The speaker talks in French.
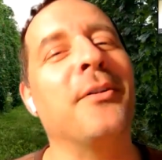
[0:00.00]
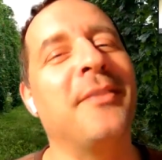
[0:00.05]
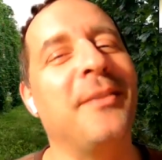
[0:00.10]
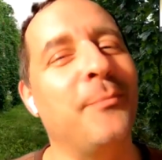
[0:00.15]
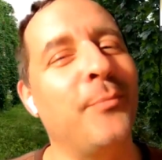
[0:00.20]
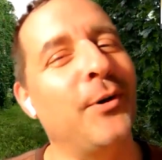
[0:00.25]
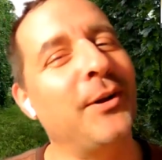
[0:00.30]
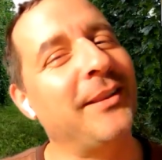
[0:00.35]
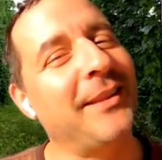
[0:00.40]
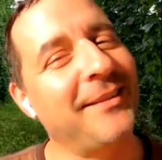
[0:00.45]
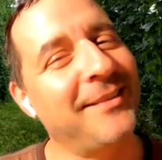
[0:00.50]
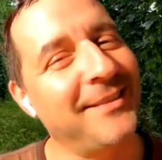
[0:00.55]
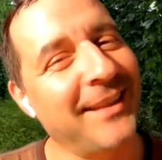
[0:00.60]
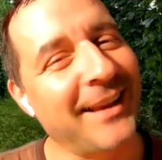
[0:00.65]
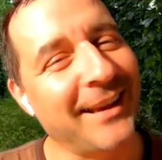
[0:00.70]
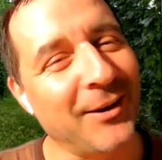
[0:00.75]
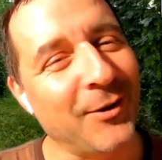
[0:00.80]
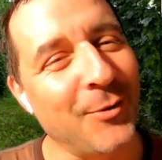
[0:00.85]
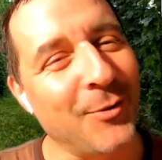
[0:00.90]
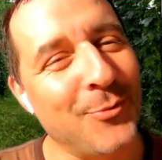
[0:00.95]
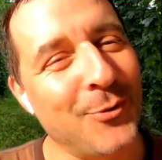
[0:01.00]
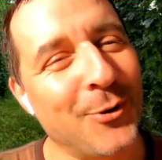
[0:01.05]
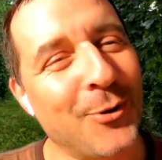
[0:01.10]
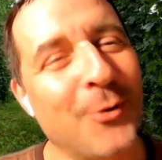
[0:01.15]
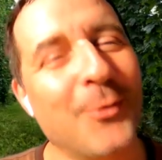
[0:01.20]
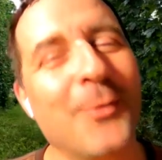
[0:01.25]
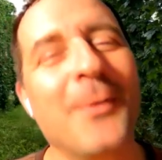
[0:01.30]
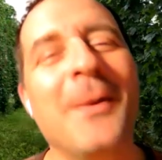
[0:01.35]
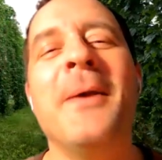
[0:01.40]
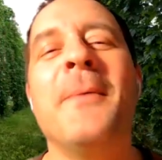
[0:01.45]
C'est mm-hmm. pas derrière un
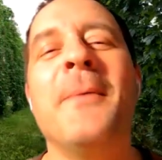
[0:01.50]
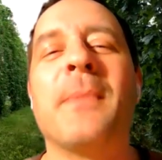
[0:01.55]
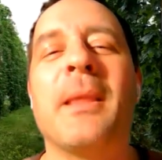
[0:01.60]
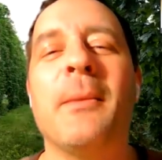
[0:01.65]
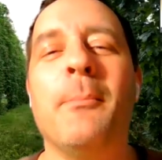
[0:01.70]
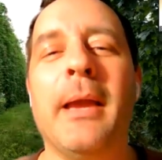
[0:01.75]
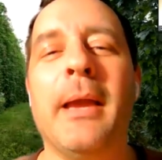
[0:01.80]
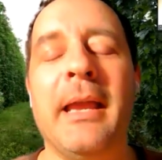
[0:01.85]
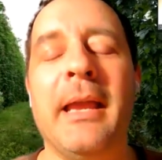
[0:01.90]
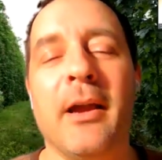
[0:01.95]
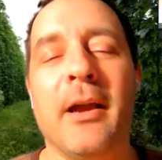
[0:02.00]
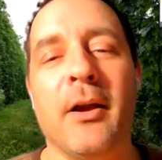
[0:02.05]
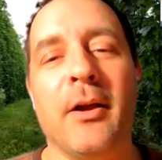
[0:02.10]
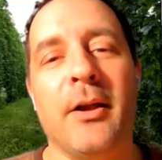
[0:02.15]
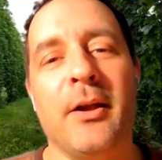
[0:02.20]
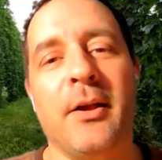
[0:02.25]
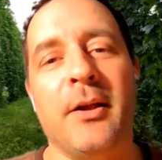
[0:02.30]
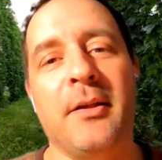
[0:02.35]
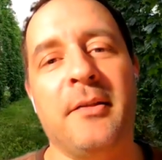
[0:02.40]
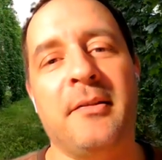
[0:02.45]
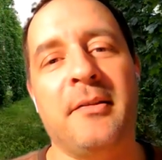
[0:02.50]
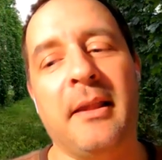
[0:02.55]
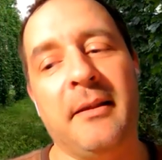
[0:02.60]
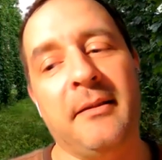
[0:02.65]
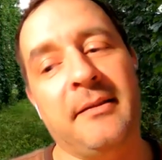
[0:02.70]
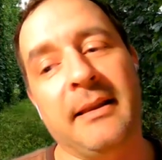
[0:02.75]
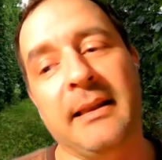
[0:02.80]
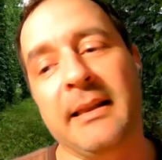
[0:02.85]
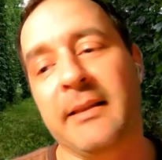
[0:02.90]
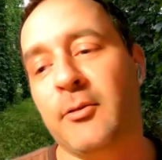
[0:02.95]
bureau. Mais euh, c'est
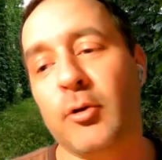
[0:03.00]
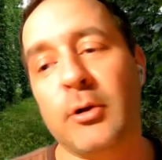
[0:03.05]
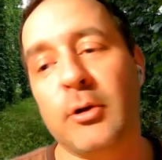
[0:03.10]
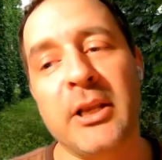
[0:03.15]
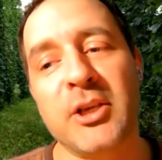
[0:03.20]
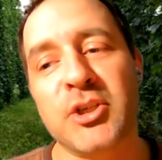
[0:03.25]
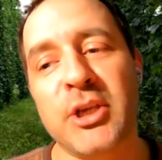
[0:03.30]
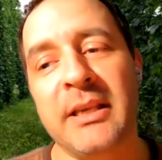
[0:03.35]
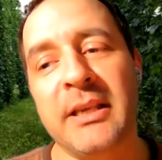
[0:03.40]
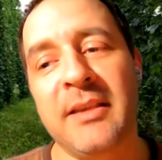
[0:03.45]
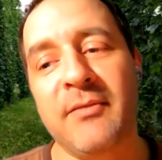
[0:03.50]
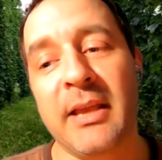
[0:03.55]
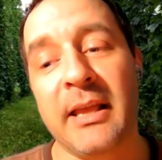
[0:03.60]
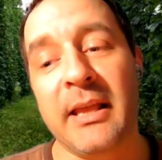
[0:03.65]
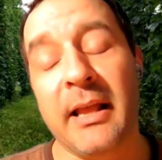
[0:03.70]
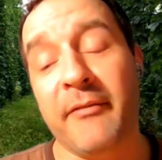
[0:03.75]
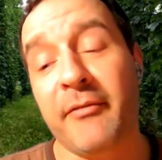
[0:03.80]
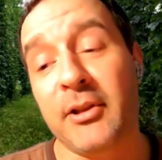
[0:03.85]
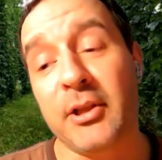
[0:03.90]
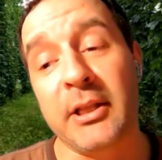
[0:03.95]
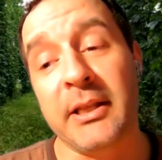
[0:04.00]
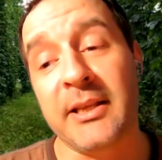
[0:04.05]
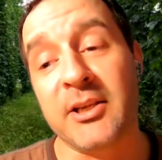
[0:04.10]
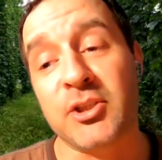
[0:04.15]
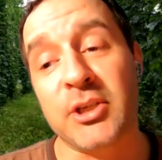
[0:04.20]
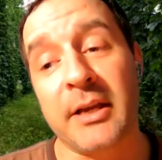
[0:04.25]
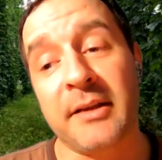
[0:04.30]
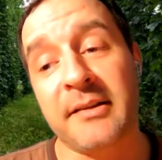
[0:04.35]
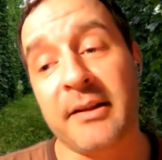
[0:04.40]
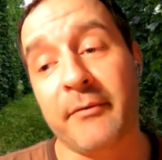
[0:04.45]
toutes les gens qui viennent, en fait, il y a
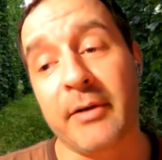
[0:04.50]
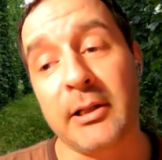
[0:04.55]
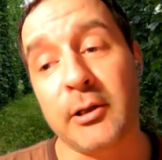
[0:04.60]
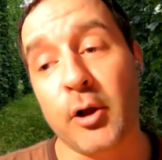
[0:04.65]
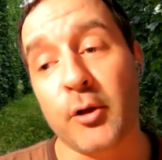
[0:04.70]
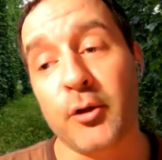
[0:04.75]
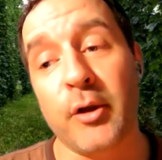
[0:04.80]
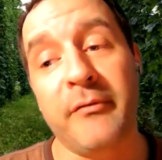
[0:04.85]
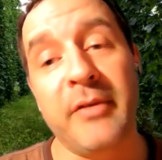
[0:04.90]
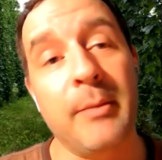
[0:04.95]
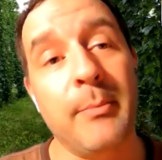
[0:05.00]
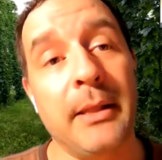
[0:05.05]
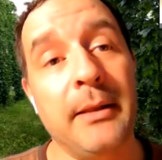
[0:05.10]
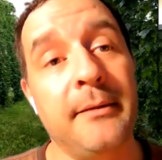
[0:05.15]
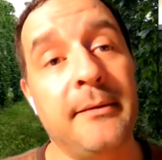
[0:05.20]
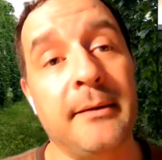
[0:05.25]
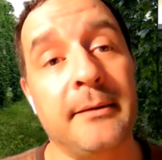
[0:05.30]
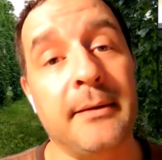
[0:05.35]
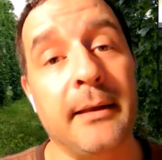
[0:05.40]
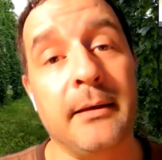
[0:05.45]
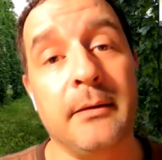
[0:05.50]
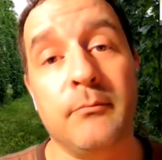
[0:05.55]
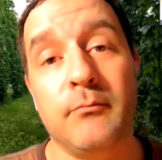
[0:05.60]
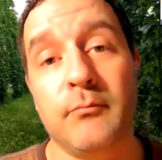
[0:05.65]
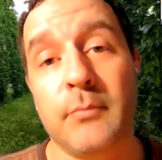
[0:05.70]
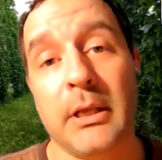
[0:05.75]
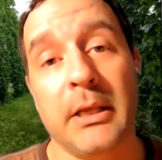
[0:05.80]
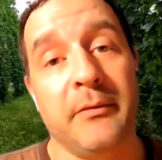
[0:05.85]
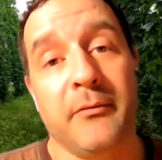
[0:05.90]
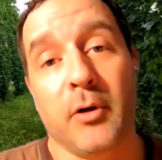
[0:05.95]
des gens qui ça va être leur neuvième année cette année.
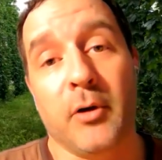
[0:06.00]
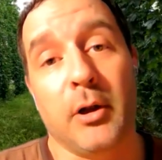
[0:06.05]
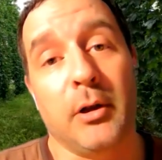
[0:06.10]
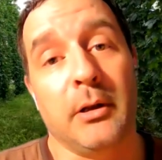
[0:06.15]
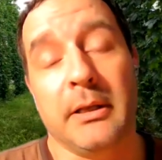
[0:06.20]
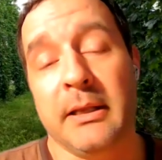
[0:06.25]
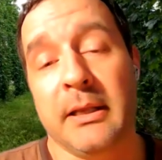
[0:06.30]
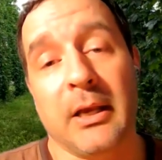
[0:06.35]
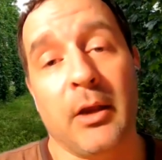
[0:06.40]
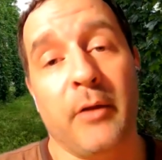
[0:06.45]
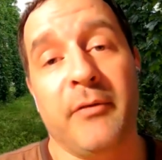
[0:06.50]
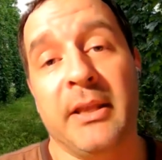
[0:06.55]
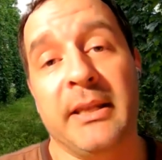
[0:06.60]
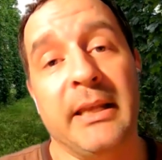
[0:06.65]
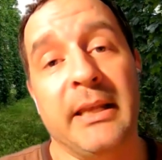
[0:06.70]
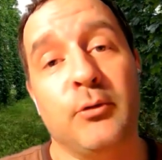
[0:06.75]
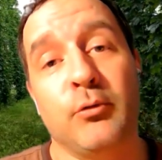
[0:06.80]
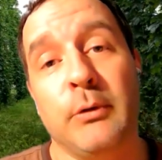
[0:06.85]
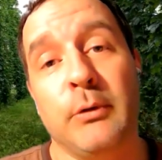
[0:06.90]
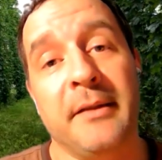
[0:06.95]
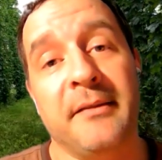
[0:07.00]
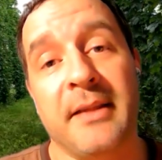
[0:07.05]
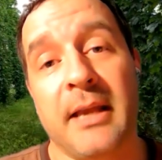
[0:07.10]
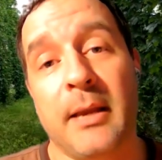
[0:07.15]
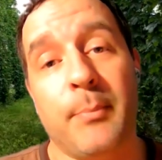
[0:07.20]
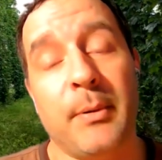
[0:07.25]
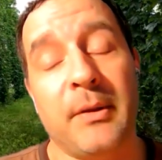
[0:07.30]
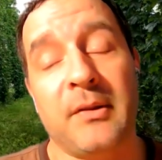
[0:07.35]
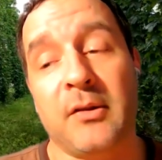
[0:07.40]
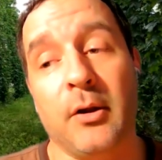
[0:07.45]
Et ils veulent, ils reviennent à tous les
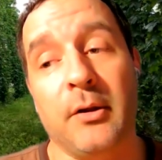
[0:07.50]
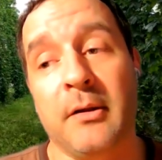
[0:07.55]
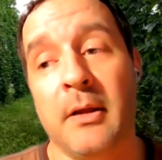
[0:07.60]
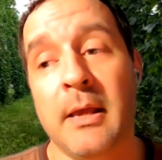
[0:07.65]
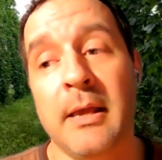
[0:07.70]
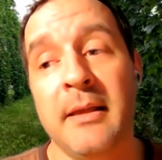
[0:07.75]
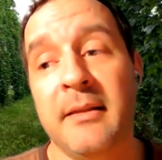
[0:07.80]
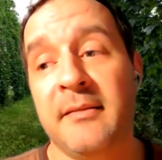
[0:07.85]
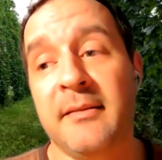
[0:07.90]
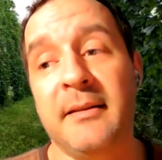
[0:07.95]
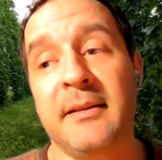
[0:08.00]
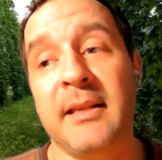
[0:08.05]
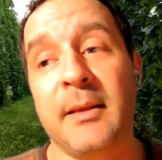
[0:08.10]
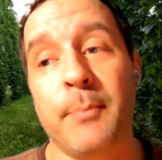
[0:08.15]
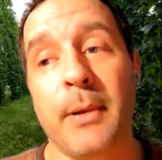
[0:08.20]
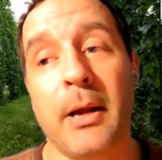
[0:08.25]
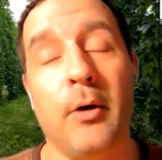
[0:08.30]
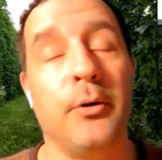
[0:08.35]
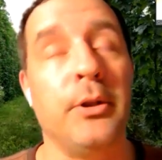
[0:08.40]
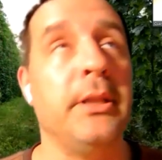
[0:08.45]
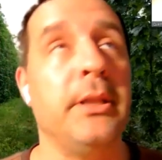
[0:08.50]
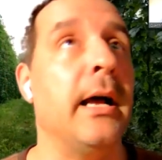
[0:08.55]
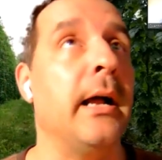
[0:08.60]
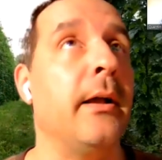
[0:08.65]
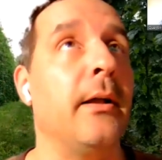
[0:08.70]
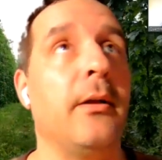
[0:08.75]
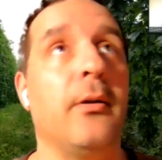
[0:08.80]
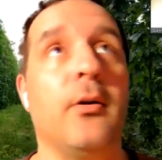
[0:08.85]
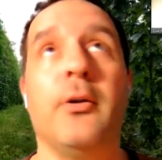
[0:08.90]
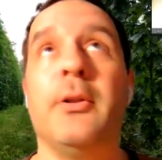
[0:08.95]
ans parce que c'est trippant, on est
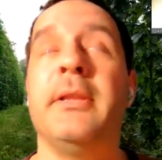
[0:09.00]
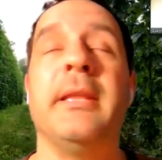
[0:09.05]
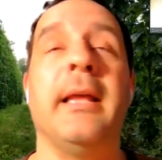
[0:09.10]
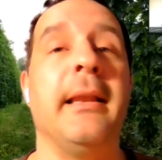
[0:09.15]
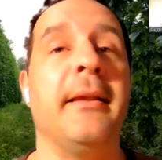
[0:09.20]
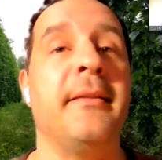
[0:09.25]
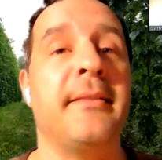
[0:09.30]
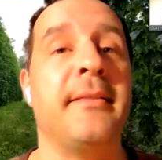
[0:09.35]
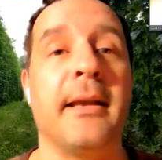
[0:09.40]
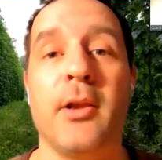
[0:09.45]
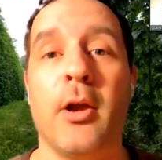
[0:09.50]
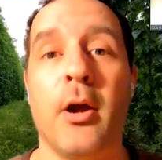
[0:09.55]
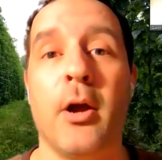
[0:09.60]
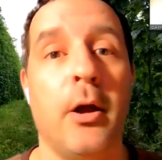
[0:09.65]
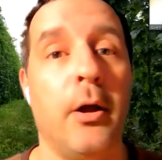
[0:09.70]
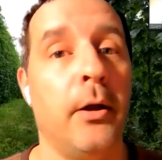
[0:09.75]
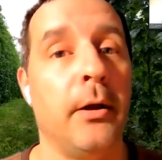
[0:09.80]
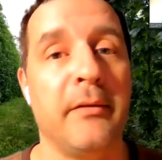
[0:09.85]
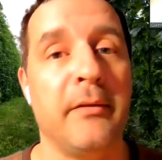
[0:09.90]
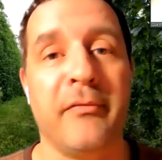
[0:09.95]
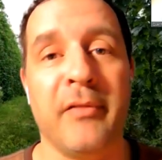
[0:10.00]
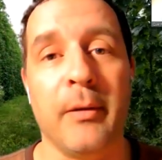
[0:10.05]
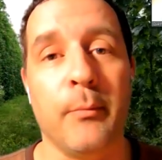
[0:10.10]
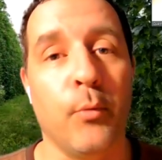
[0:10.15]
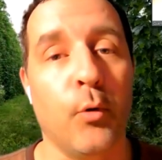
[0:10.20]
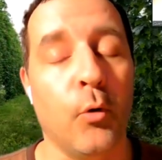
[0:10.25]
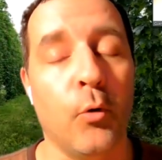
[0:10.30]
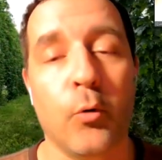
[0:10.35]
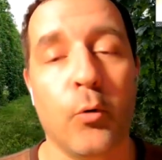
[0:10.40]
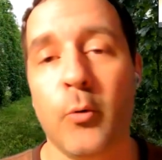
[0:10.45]
dans, on à l'extérieur, il fait
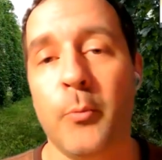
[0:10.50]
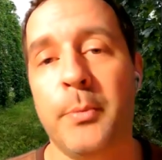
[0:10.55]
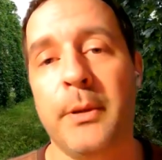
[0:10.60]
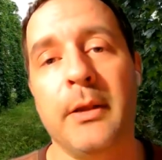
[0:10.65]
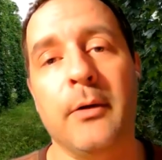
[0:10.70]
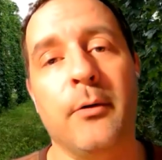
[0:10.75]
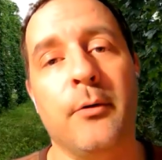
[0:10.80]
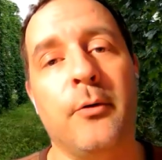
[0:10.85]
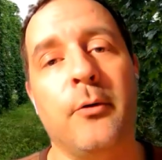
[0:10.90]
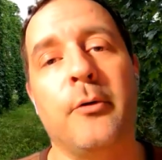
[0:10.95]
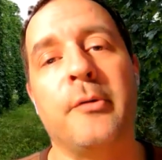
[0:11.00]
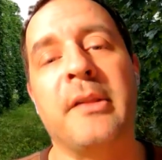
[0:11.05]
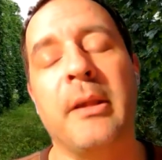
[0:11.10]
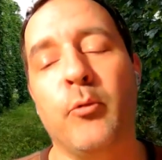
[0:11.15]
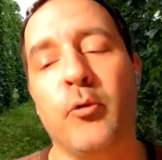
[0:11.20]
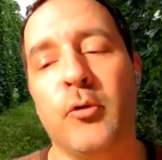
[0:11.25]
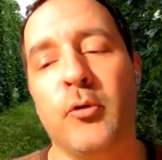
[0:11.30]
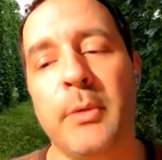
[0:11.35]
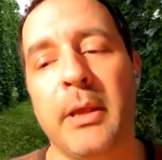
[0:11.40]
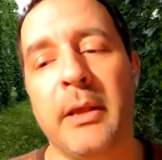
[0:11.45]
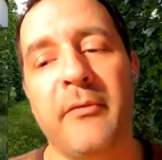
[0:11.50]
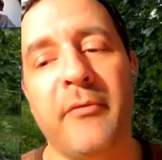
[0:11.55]
beau, puis on, s'amuse bien.